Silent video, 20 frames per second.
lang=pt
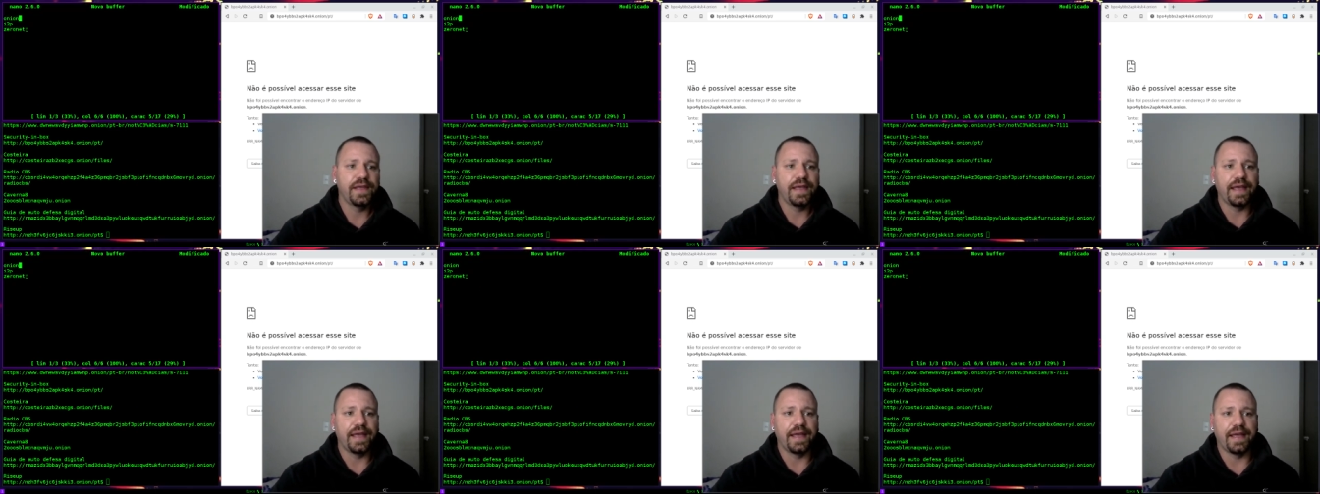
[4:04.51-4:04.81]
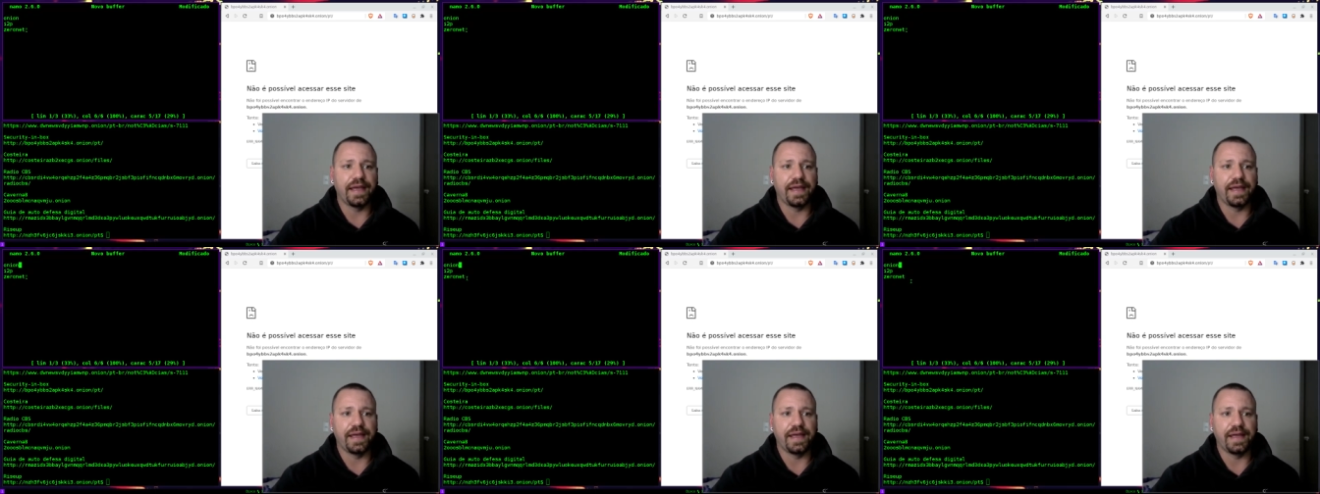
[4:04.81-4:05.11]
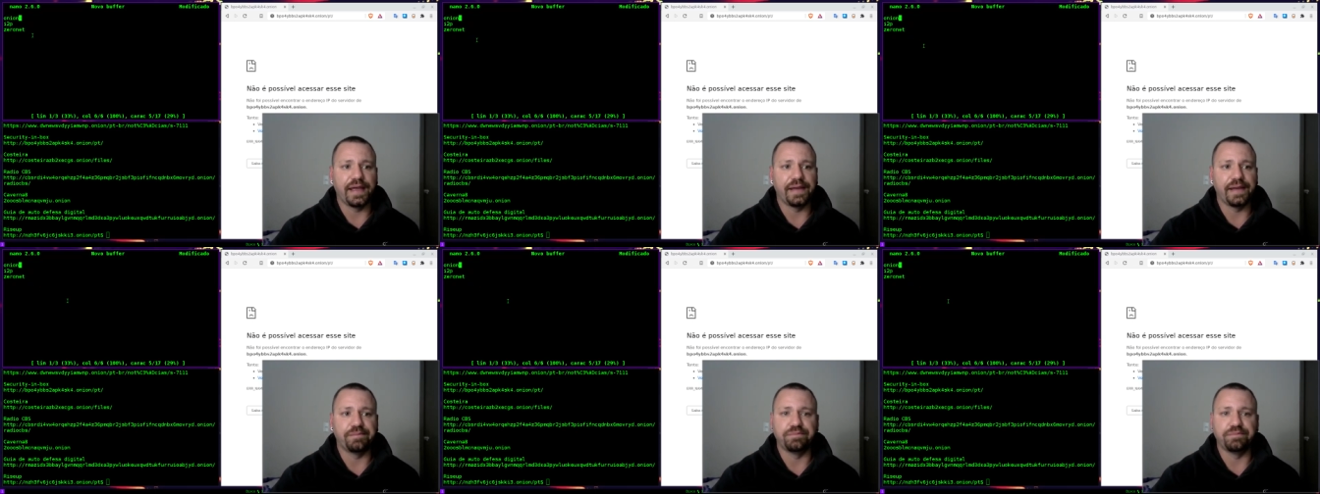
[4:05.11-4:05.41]

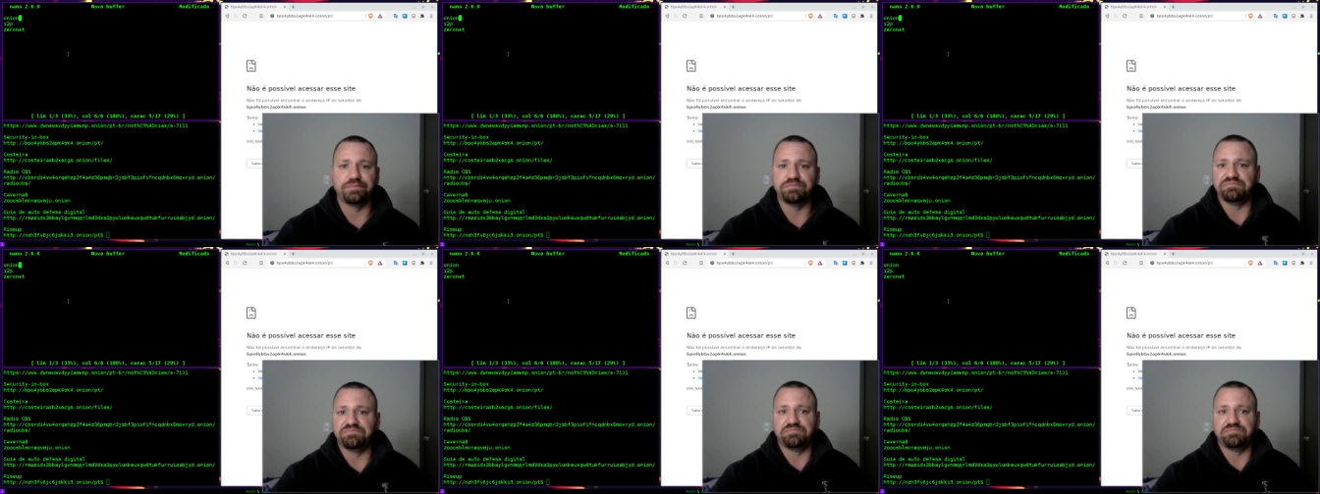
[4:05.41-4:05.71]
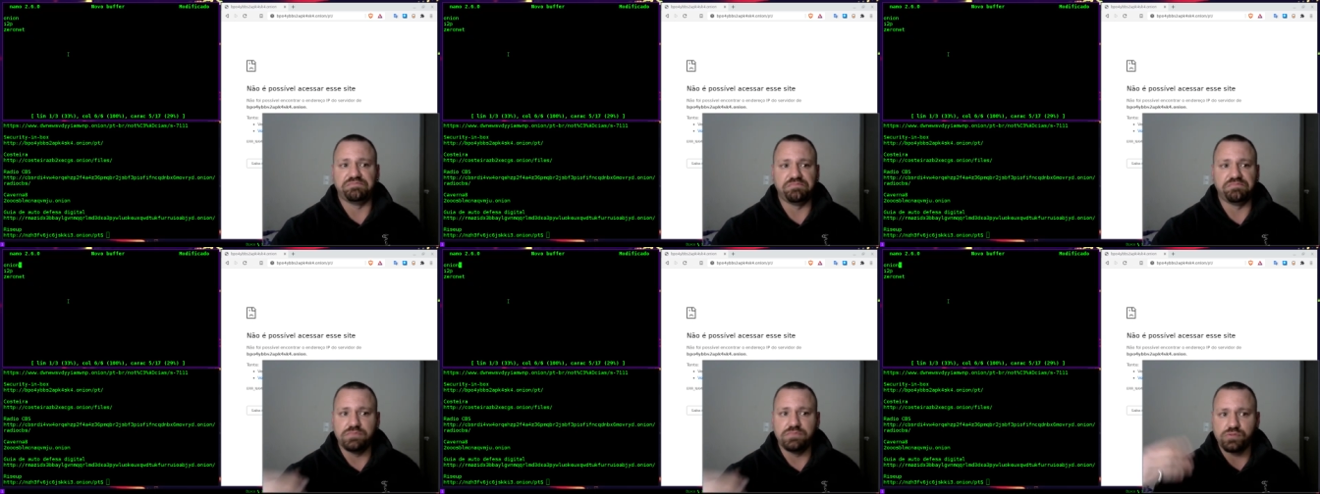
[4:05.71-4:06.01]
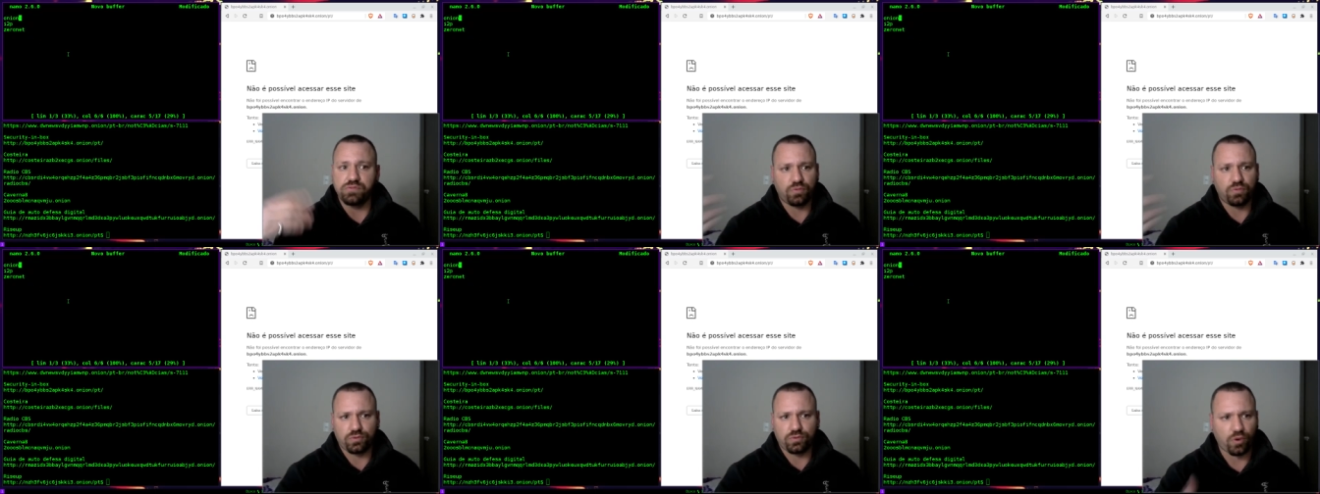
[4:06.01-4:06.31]
É,
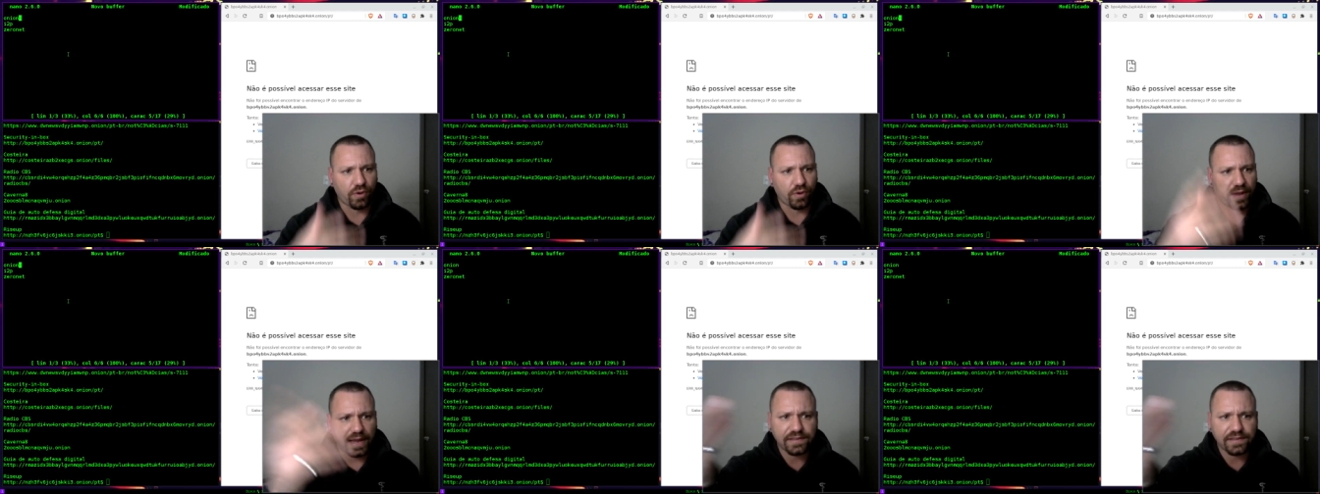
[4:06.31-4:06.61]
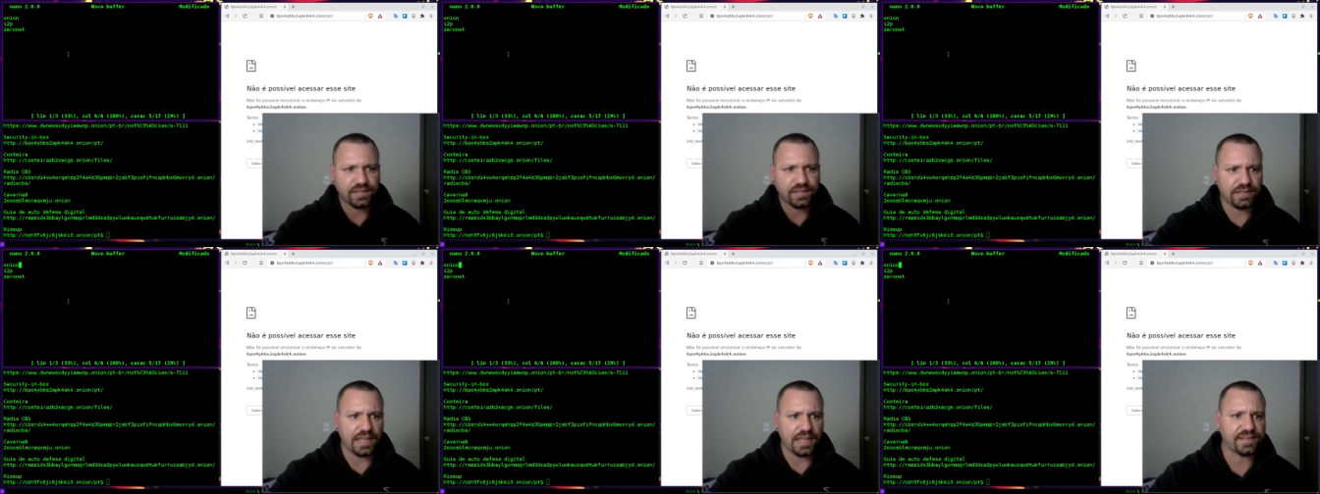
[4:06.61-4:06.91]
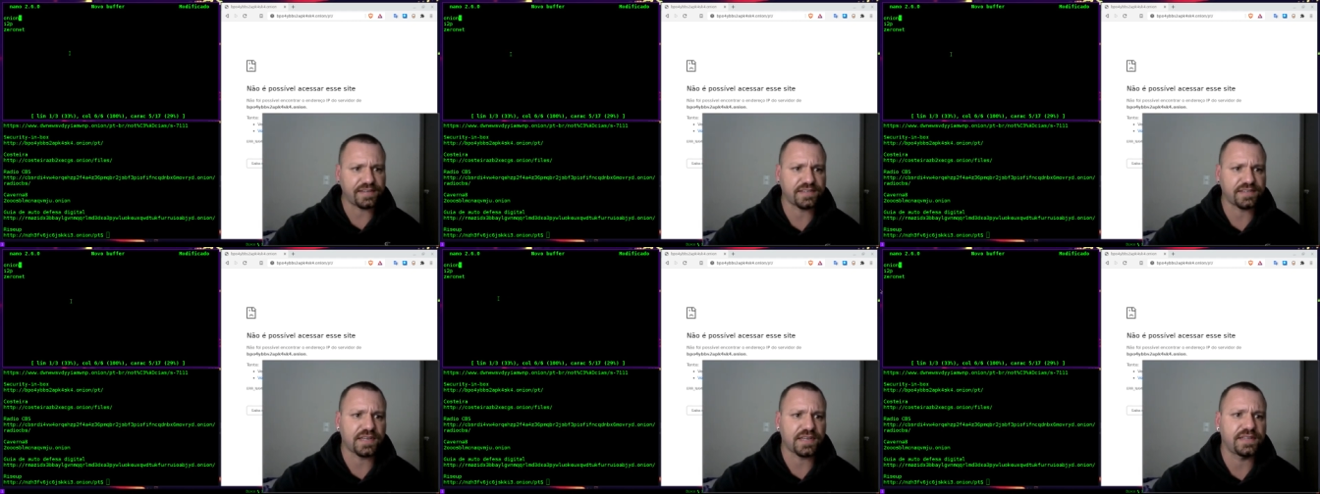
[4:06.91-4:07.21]
qualquer
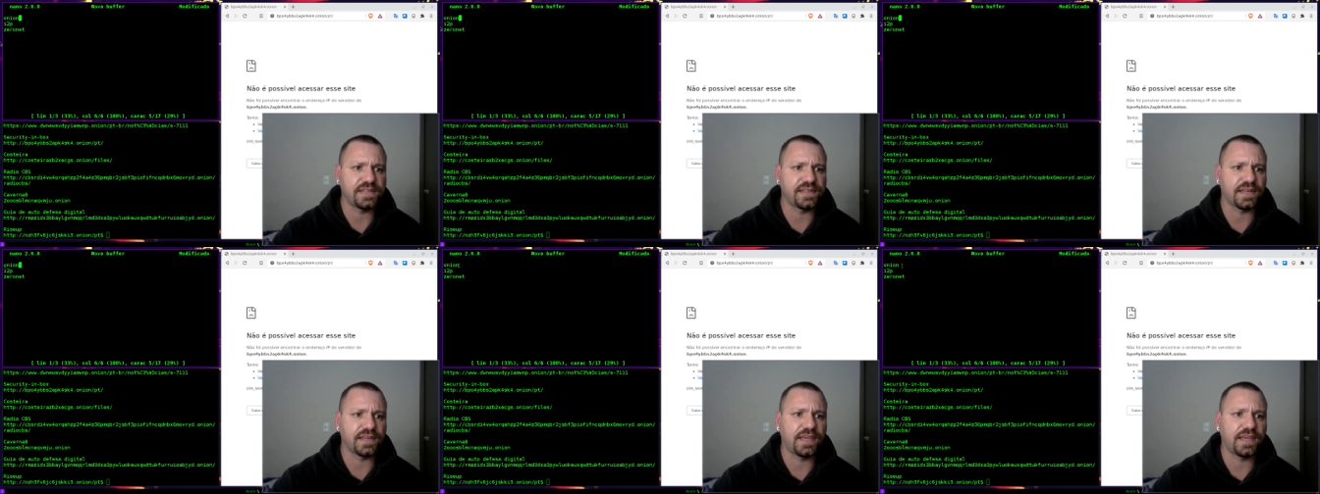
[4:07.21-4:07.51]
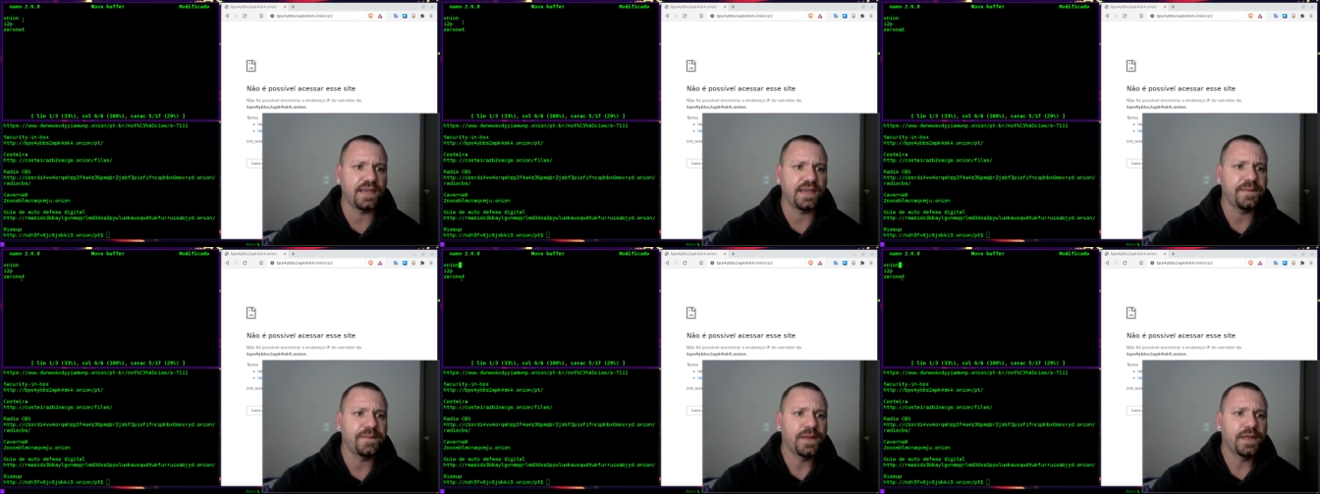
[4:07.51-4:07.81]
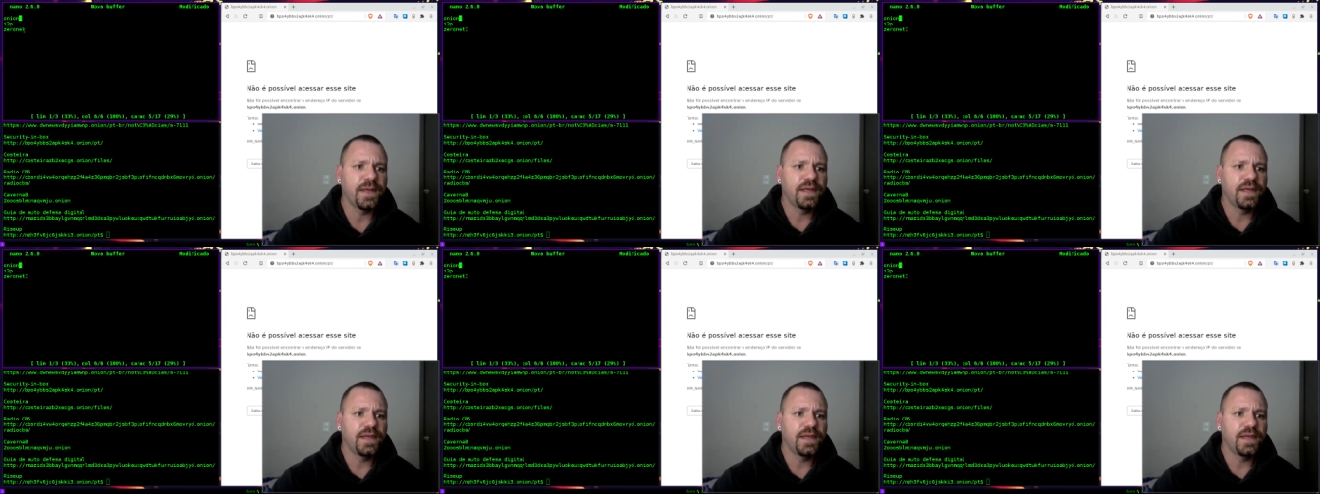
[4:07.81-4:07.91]
dessas redes aqui